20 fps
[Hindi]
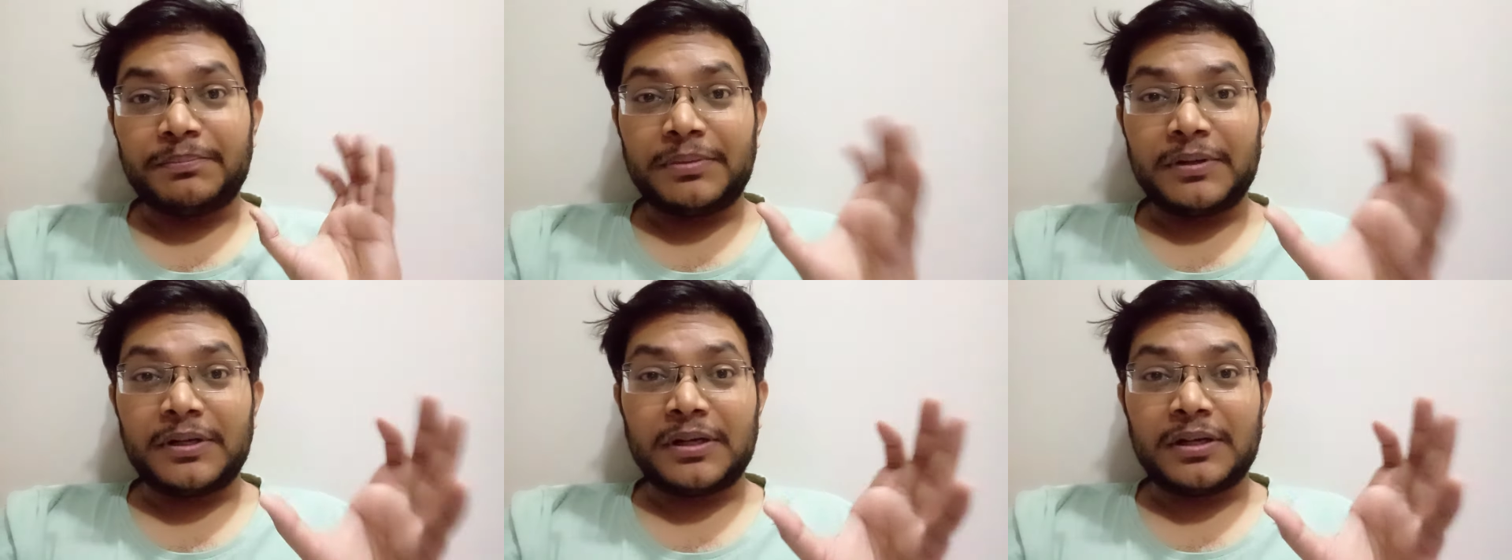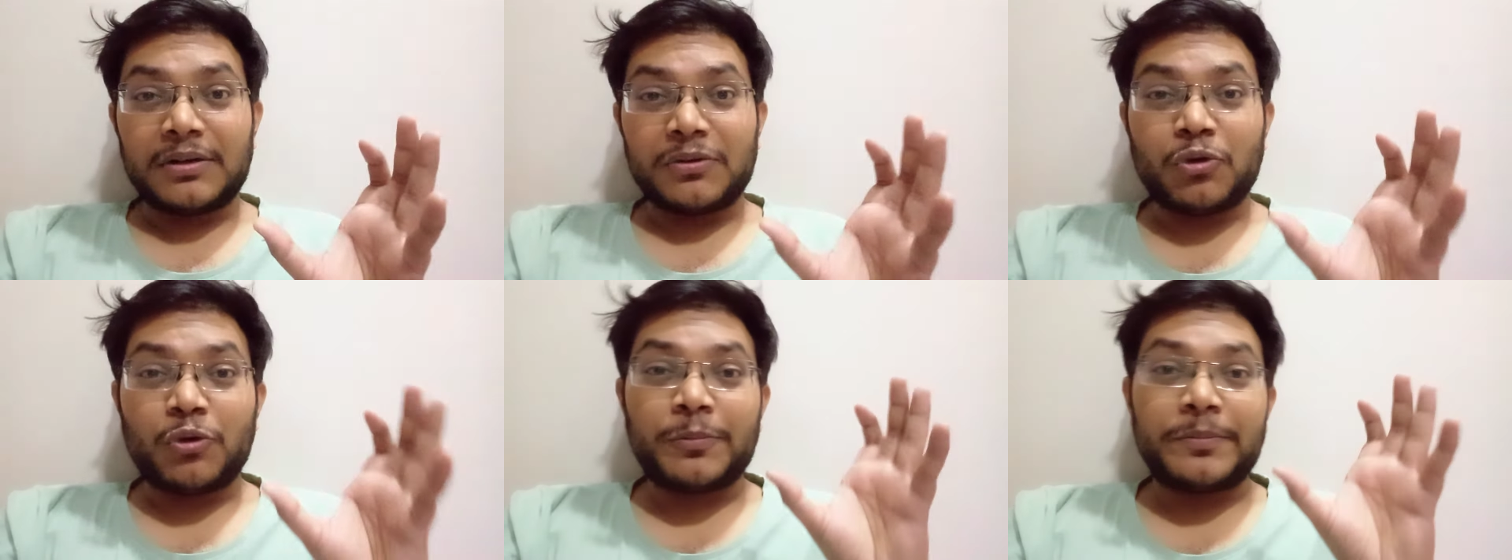
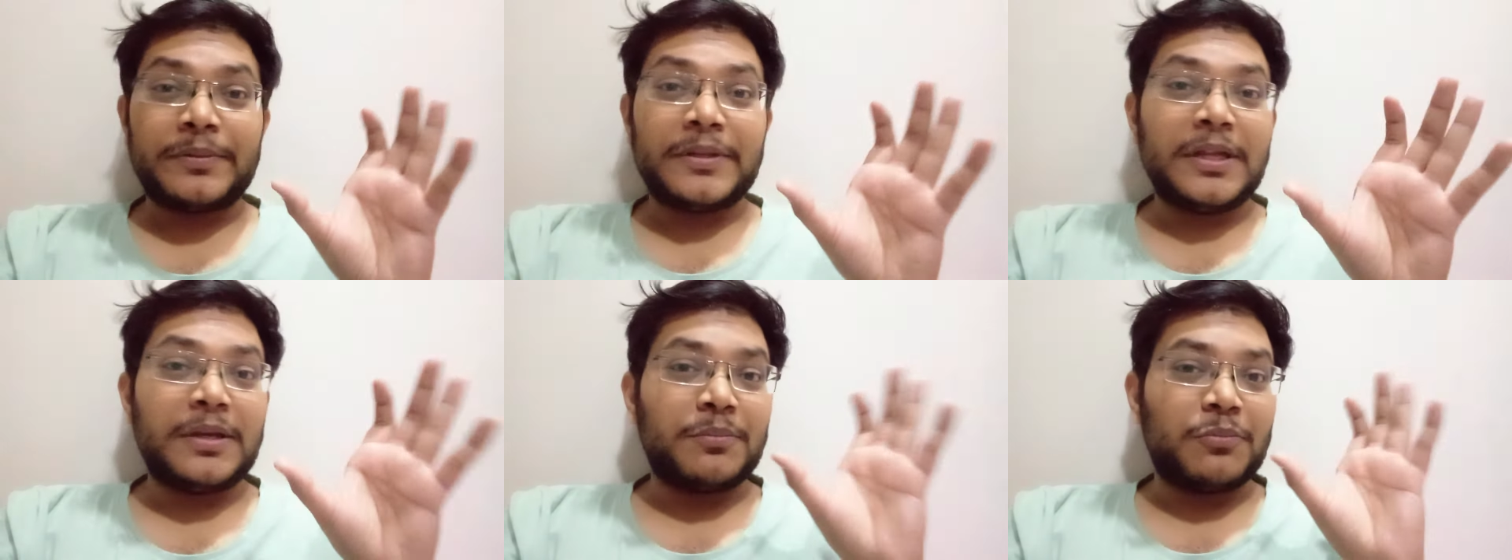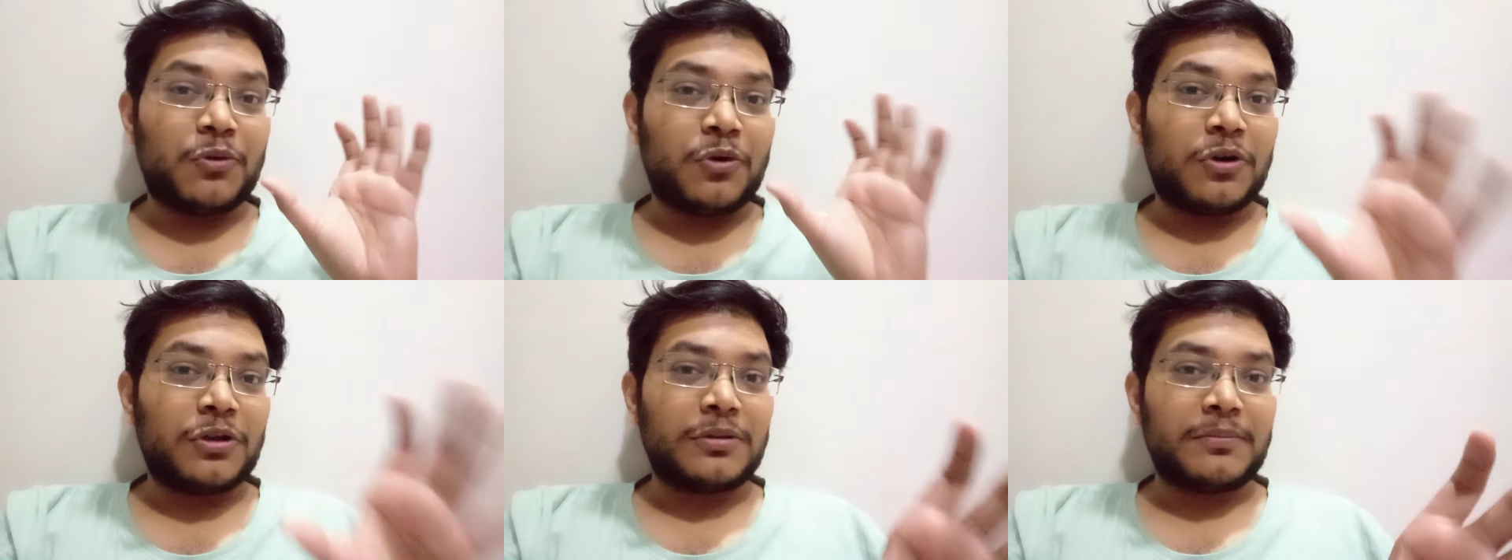पर ओपनिंग
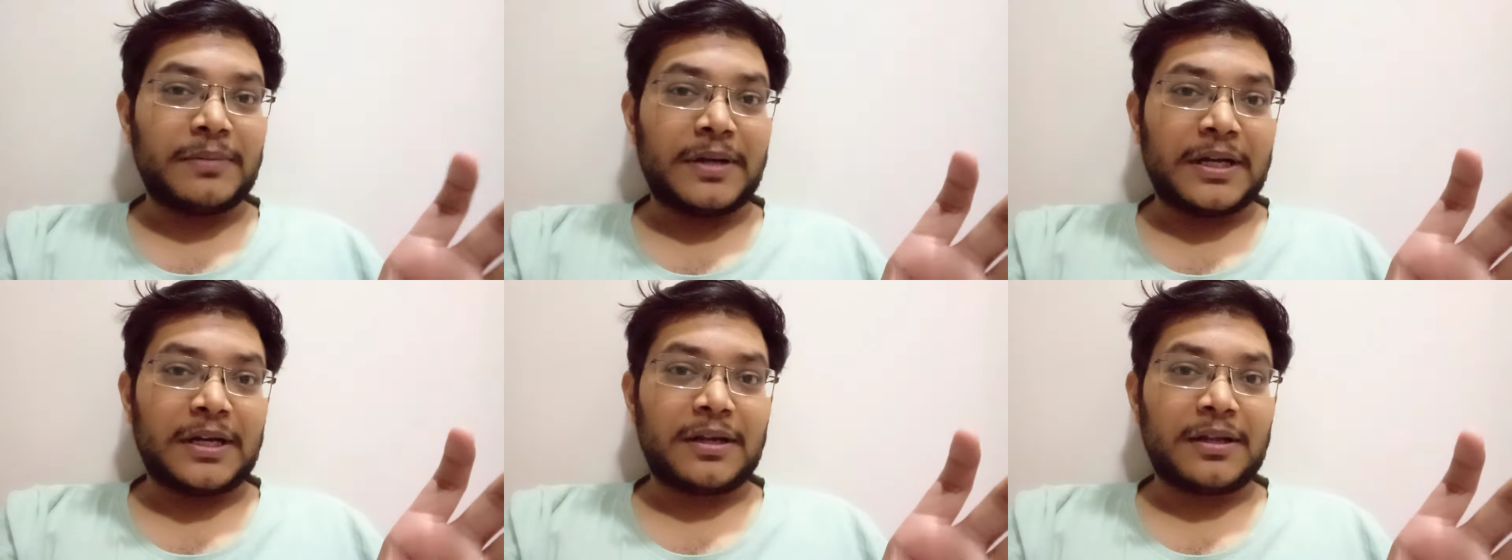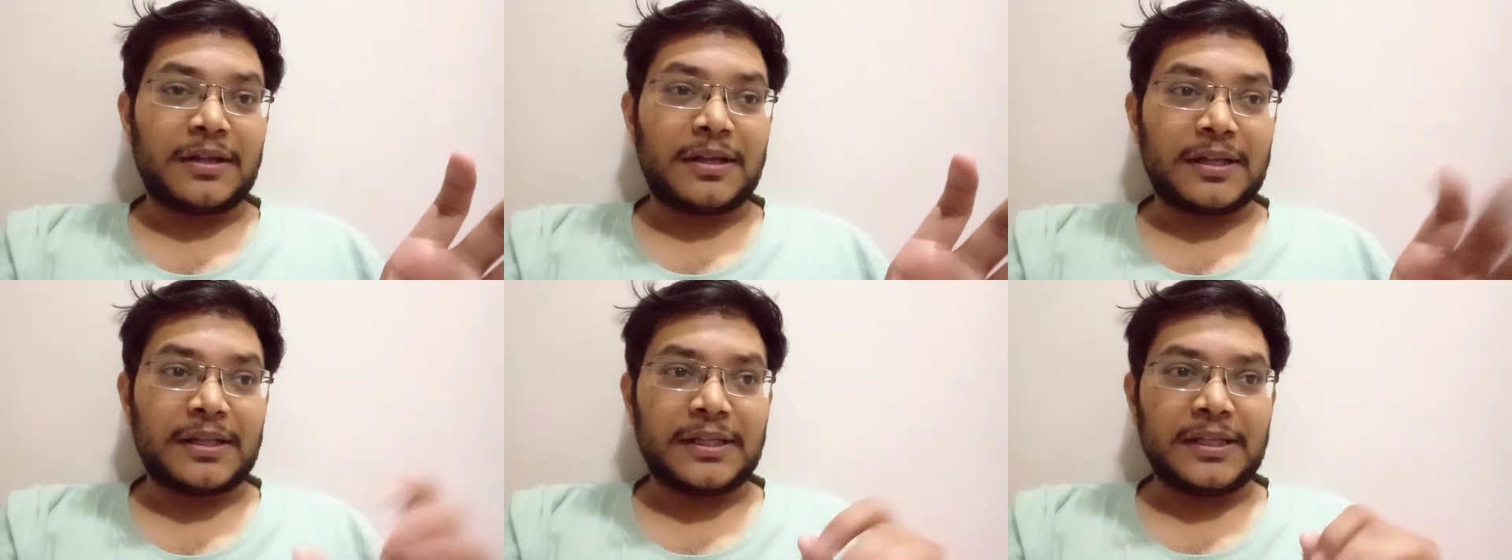बहुत मैटर
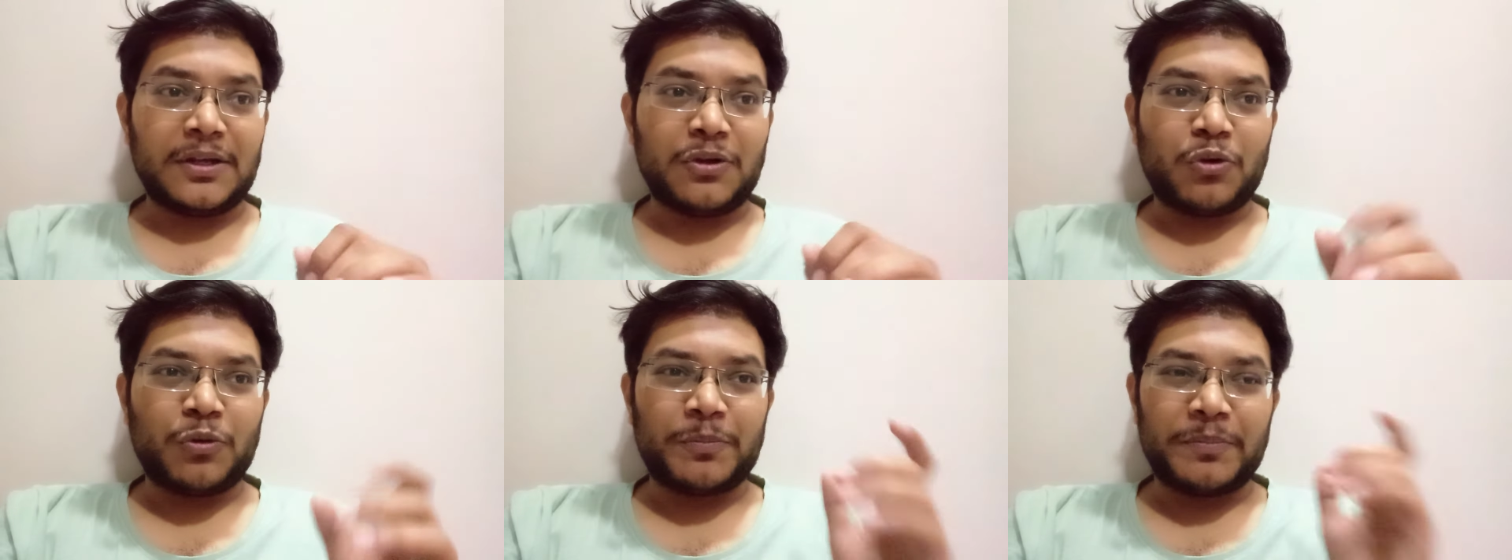करती है